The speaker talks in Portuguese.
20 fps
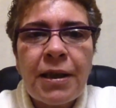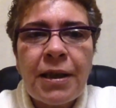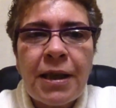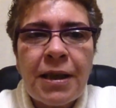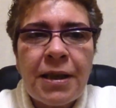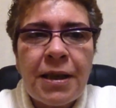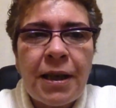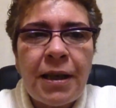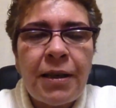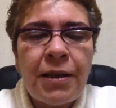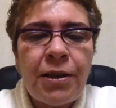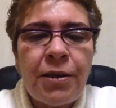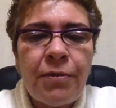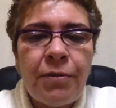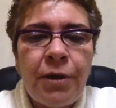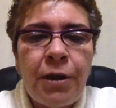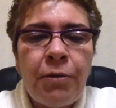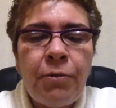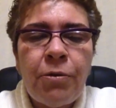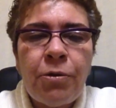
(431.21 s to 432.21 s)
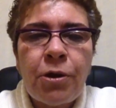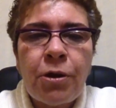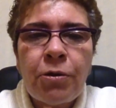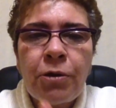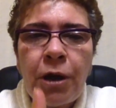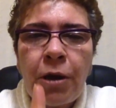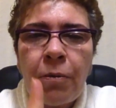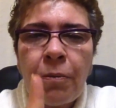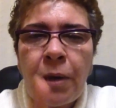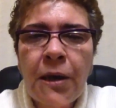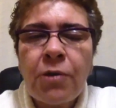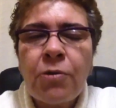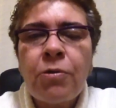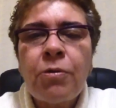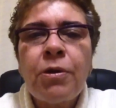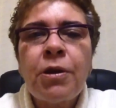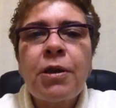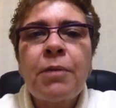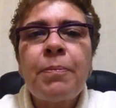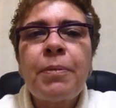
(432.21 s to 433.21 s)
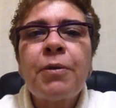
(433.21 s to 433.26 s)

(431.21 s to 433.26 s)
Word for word: essa série de vídeos que eu tenho mais coisa